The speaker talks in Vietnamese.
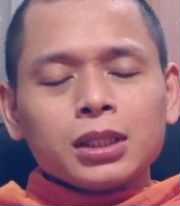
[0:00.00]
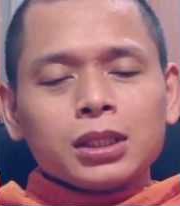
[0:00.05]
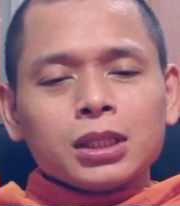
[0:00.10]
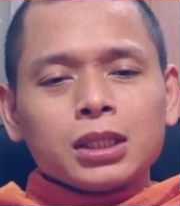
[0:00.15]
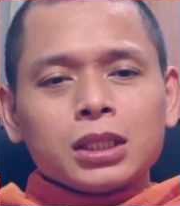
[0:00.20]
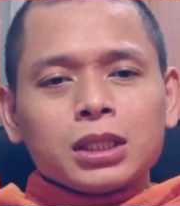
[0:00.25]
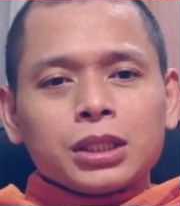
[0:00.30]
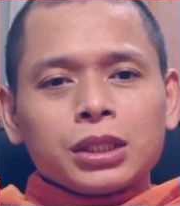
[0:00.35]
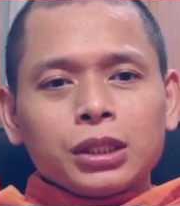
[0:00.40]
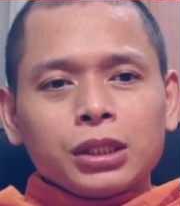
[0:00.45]

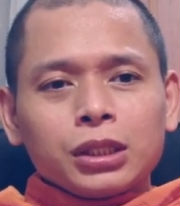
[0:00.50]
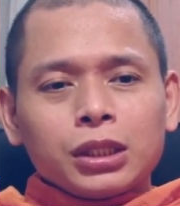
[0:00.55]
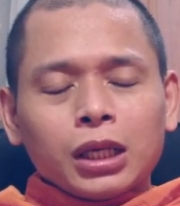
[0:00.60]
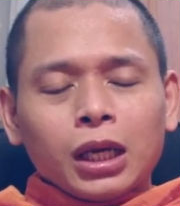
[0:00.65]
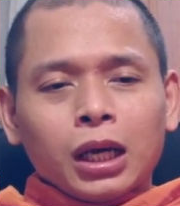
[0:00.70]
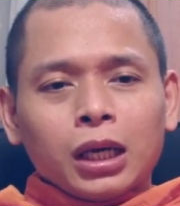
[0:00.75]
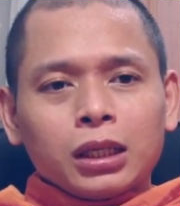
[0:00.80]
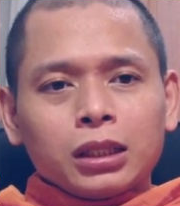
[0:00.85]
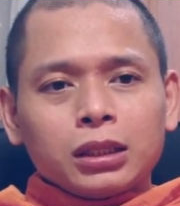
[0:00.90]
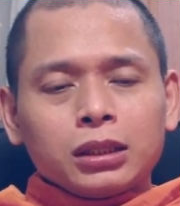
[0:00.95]
sư
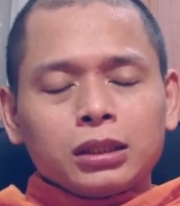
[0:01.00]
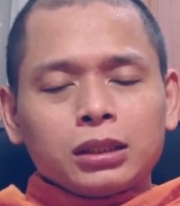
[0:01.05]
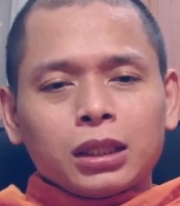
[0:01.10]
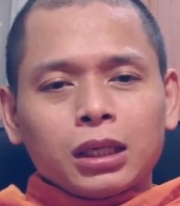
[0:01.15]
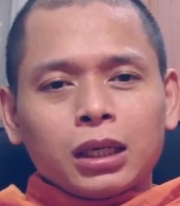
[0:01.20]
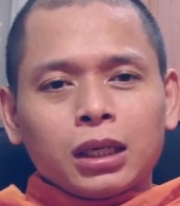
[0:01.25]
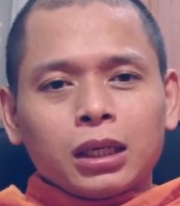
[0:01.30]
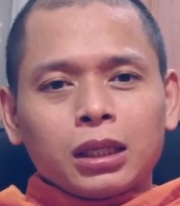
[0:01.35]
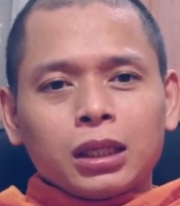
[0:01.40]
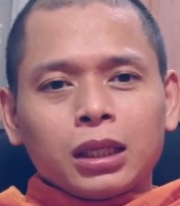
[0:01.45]
chở
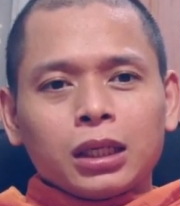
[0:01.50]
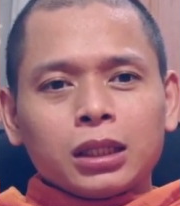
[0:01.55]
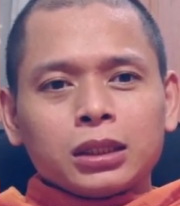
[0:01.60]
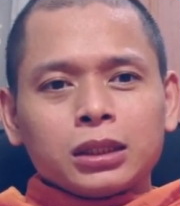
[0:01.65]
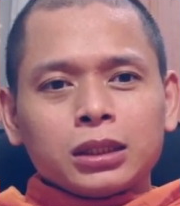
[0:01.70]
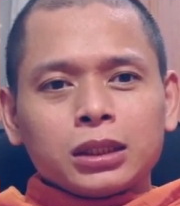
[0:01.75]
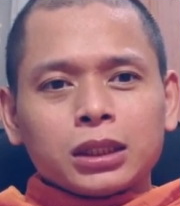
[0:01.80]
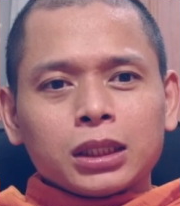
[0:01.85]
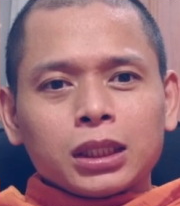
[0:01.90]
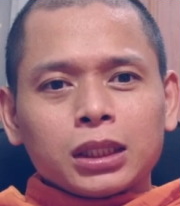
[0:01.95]
à,
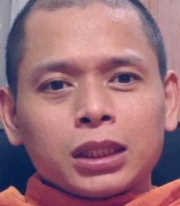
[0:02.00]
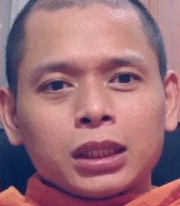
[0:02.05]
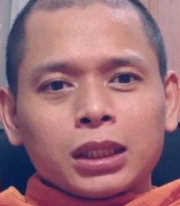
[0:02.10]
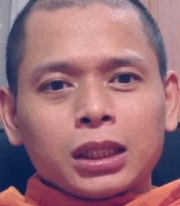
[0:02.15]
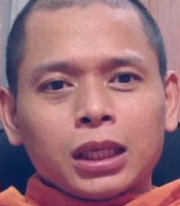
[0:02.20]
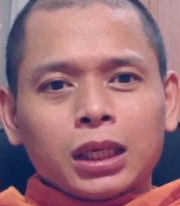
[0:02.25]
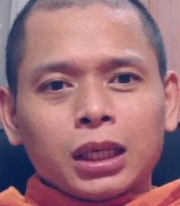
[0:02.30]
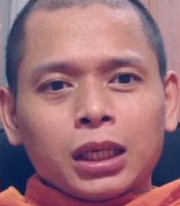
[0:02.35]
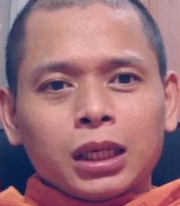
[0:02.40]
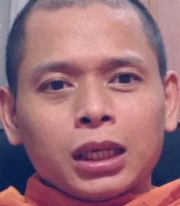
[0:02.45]
lên trên
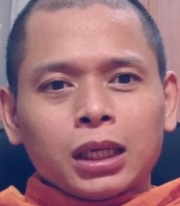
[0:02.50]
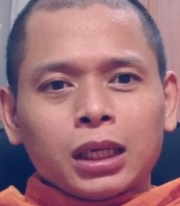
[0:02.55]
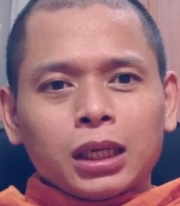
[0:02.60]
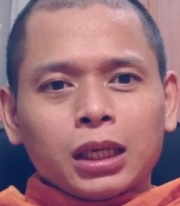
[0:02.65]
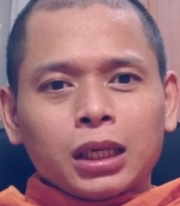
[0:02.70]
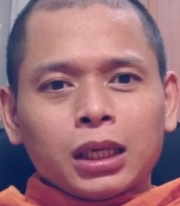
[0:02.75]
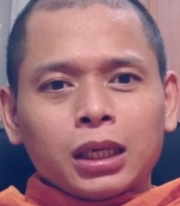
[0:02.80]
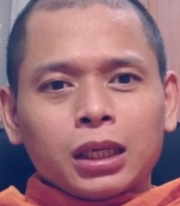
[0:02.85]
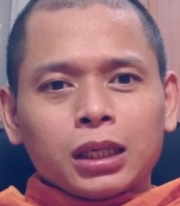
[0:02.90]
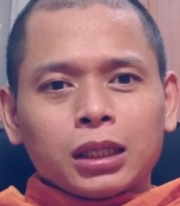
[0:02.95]

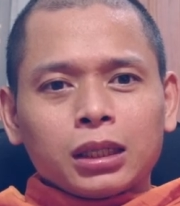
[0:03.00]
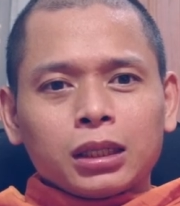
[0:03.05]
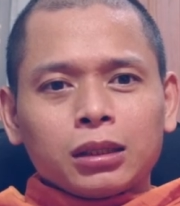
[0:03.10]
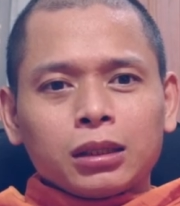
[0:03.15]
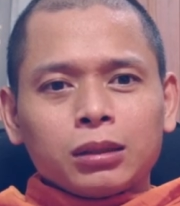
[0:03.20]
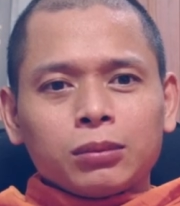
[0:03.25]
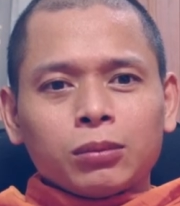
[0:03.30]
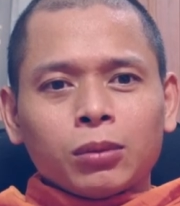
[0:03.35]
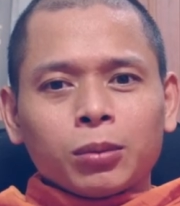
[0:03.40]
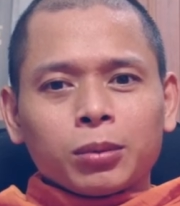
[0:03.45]
à,
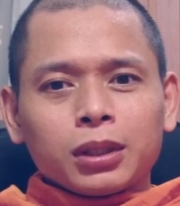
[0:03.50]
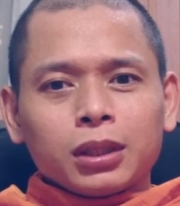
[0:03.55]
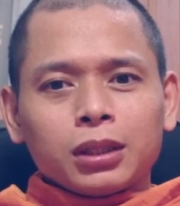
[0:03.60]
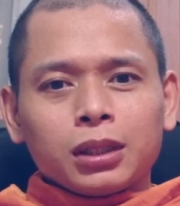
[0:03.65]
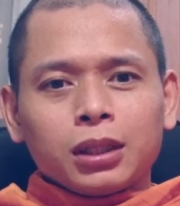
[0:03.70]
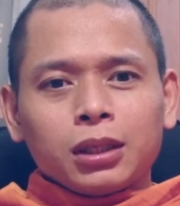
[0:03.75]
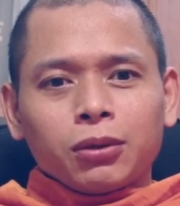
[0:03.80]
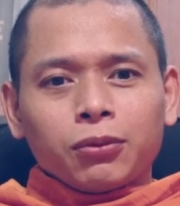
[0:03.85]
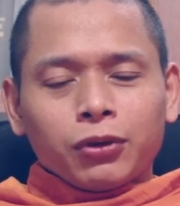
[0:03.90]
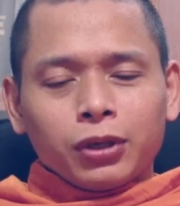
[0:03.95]
một
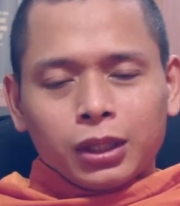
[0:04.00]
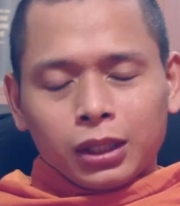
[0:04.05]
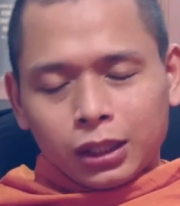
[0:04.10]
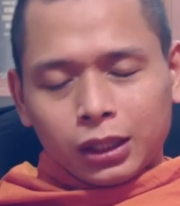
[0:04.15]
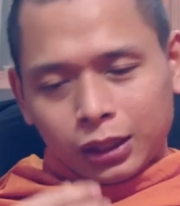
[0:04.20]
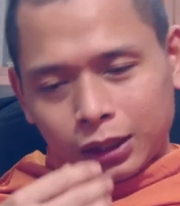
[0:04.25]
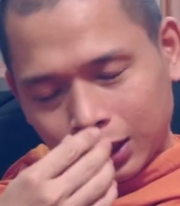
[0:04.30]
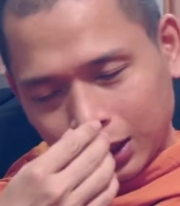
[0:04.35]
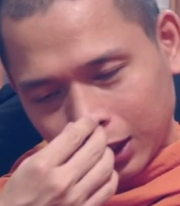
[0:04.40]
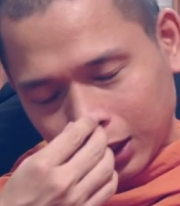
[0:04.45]
thiền
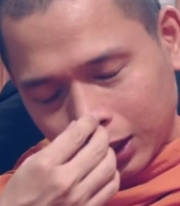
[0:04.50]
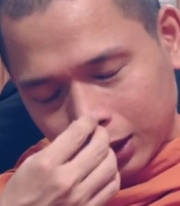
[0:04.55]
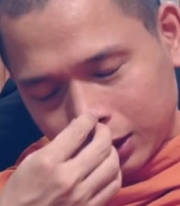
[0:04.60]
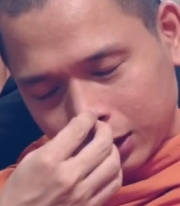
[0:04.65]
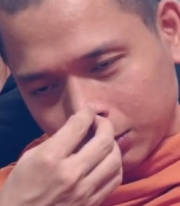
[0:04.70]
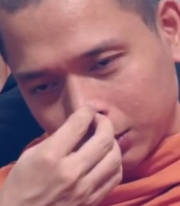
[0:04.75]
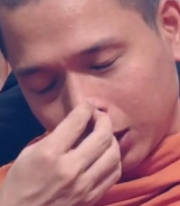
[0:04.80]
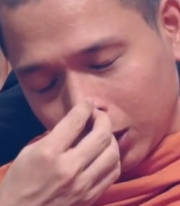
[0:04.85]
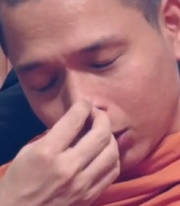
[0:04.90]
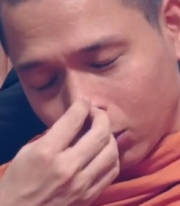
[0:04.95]
viện
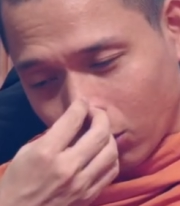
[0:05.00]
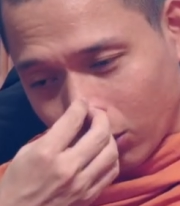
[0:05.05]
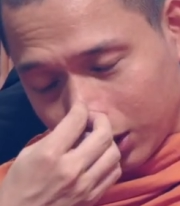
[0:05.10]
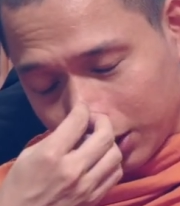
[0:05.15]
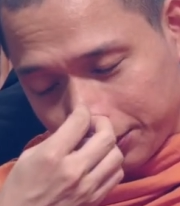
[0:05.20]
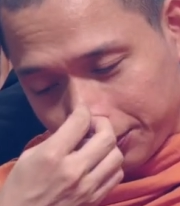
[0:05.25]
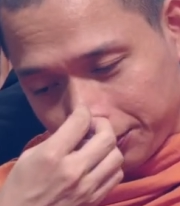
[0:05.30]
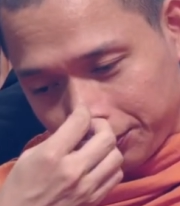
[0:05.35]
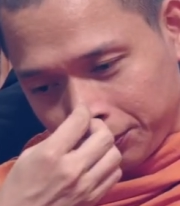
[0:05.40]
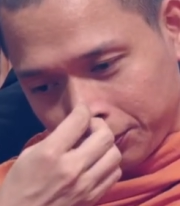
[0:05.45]
ở Bình
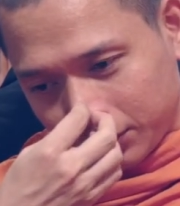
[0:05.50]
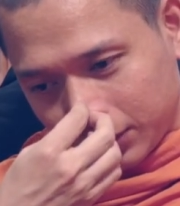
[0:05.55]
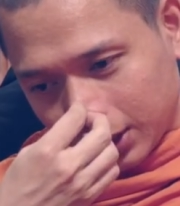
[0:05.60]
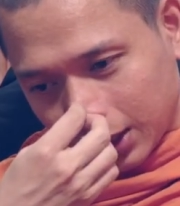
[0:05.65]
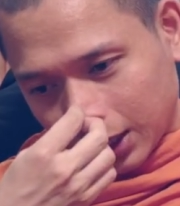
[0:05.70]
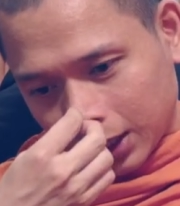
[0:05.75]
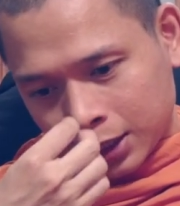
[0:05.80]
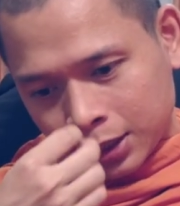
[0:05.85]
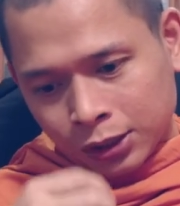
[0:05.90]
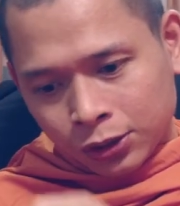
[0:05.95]
Thuận
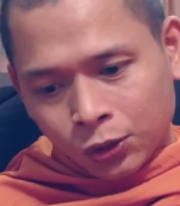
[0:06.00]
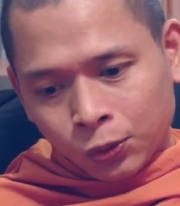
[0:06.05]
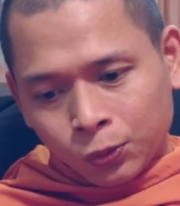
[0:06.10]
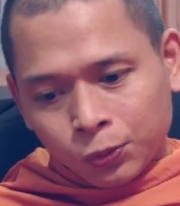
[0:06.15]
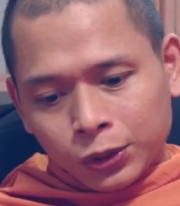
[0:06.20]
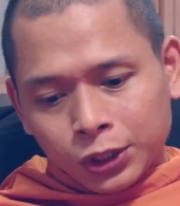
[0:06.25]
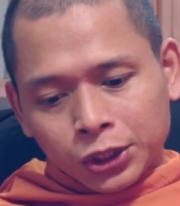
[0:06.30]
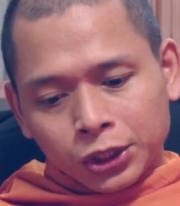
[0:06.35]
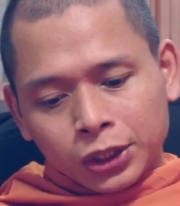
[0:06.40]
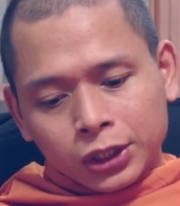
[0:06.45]
để sư
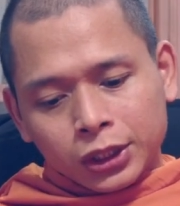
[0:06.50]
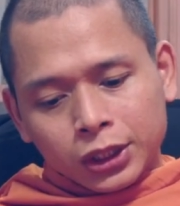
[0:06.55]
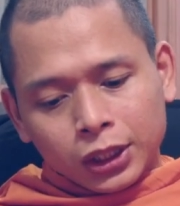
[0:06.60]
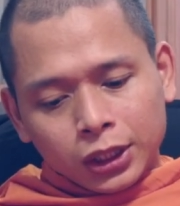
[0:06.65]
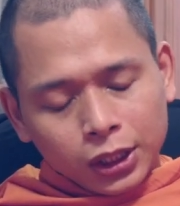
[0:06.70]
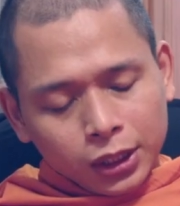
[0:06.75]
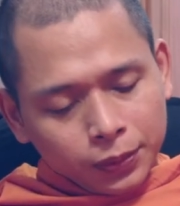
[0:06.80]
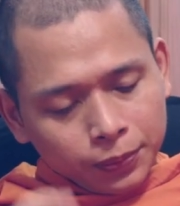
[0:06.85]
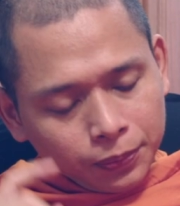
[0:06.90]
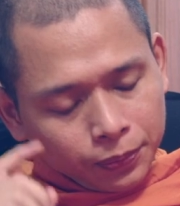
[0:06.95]
cúng dường ở trên
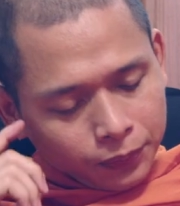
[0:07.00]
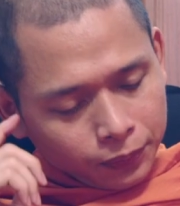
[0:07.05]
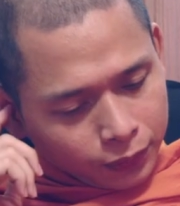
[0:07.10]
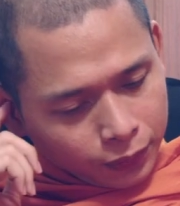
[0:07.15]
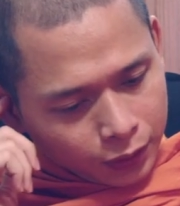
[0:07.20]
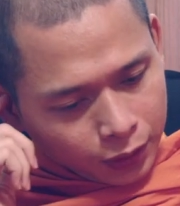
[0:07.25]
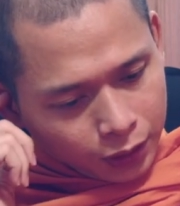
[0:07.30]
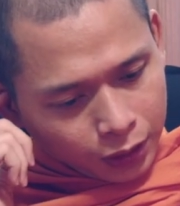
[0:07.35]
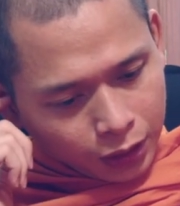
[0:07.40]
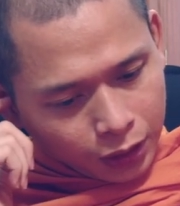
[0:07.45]
đó
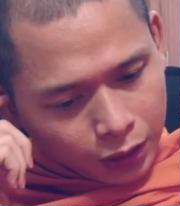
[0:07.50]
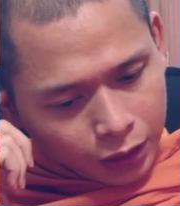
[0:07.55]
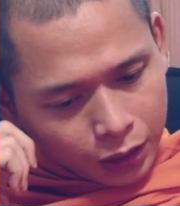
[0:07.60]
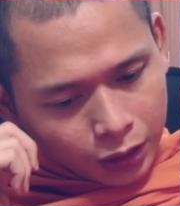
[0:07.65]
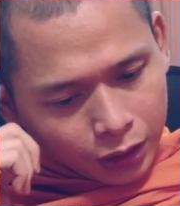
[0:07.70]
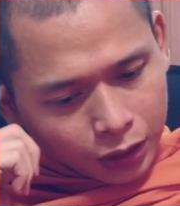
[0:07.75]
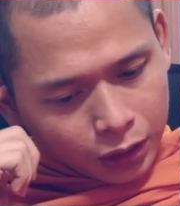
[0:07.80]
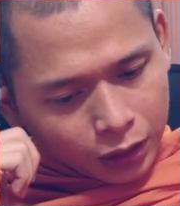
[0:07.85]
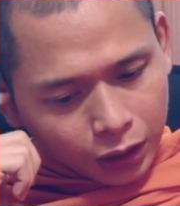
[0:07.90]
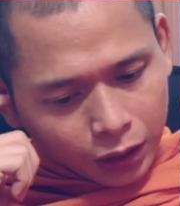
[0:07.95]

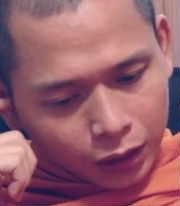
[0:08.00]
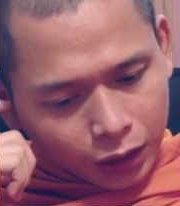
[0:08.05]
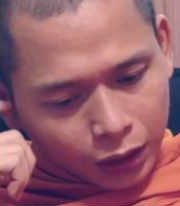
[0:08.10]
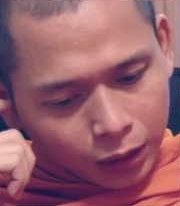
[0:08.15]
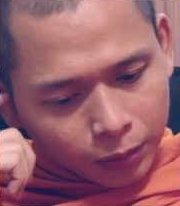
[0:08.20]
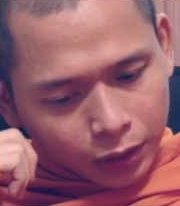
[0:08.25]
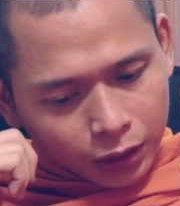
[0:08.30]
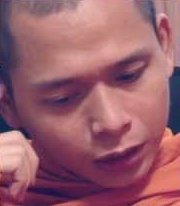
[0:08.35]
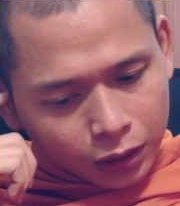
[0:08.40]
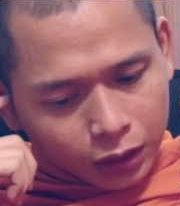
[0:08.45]
thì khi
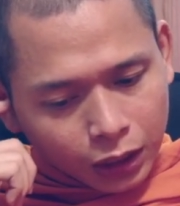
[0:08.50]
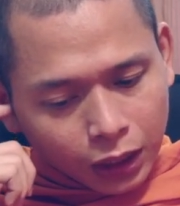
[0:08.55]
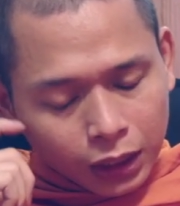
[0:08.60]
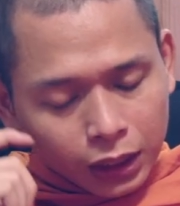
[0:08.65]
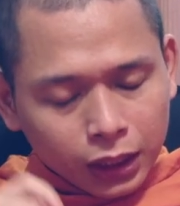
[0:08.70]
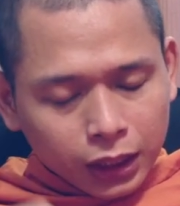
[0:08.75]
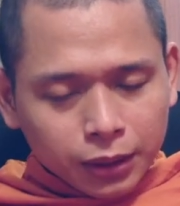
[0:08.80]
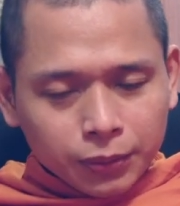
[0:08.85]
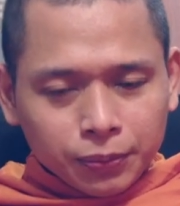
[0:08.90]
mà sư đi á